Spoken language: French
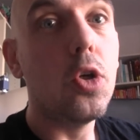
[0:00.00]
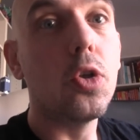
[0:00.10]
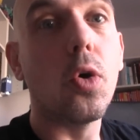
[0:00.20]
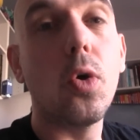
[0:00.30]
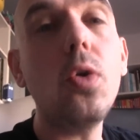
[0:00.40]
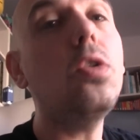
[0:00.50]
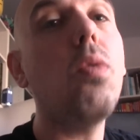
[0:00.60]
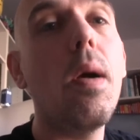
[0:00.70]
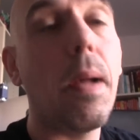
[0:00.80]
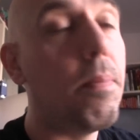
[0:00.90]
je
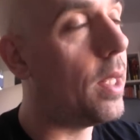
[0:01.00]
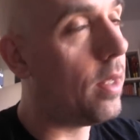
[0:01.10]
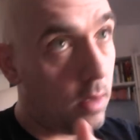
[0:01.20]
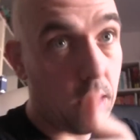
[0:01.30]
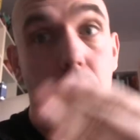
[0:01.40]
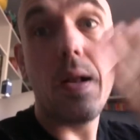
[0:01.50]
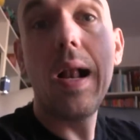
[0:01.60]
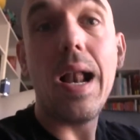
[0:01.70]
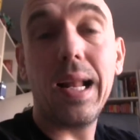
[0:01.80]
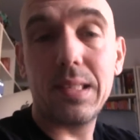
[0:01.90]
reçois un papier
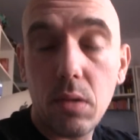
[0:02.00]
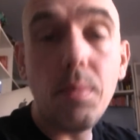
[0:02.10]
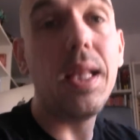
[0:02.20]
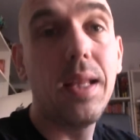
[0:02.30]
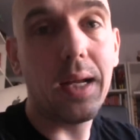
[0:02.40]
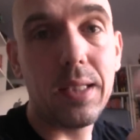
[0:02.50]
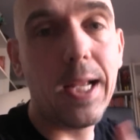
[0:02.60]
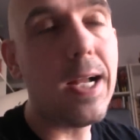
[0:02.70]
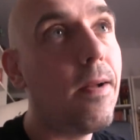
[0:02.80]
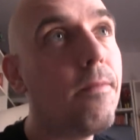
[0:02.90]
la semaine
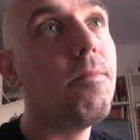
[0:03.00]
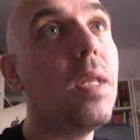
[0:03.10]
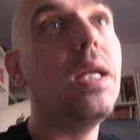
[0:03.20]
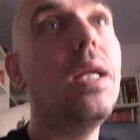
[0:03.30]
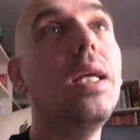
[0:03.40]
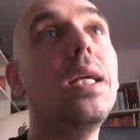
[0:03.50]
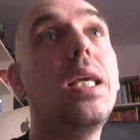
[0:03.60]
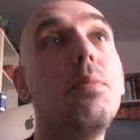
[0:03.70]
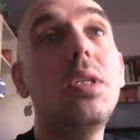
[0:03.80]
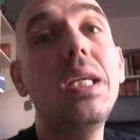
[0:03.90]
dernière
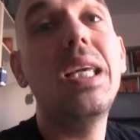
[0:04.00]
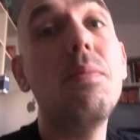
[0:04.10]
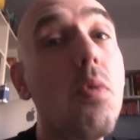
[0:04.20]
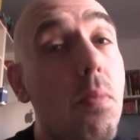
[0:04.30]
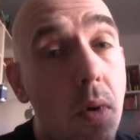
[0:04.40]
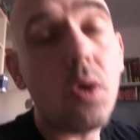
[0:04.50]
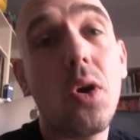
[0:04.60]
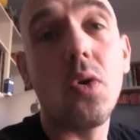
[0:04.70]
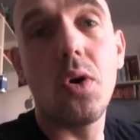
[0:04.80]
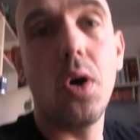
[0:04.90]
qui me dit qu'il me
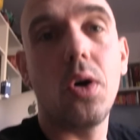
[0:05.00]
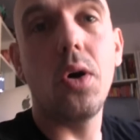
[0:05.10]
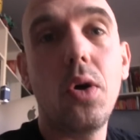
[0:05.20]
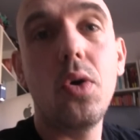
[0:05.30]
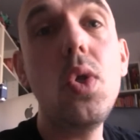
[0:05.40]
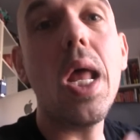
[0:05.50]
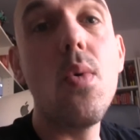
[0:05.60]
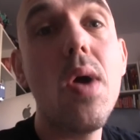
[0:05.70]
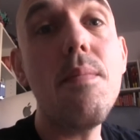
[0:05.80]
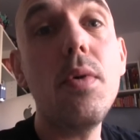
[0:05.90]
manque encore une
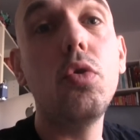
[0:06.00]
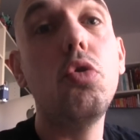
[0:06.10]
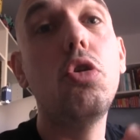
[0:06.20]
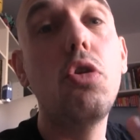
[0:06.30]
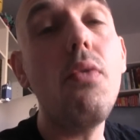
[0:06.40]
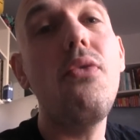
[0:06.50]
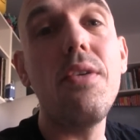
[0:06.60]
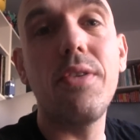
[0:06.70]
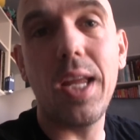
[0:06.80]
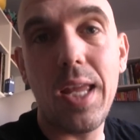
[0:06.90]
AEM du 2
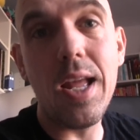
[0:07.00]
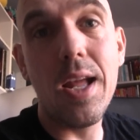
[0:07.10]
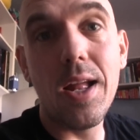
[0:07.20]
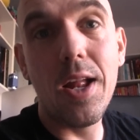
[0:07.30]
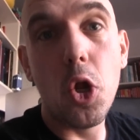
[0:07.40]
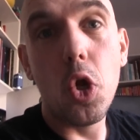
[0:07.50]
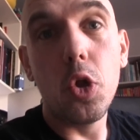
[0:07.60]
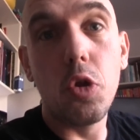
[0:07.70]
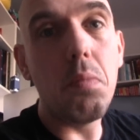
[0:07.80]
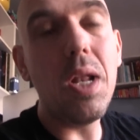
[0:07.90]
février
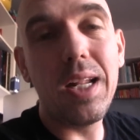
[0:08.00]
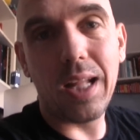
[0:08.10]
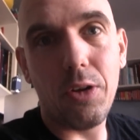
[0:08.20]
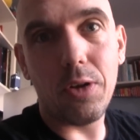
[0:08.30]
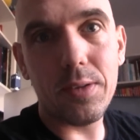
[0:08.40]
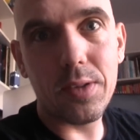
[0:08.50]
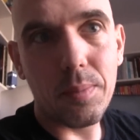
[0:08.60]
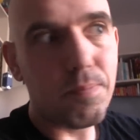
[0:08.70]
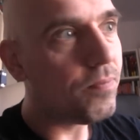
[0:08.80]
2014.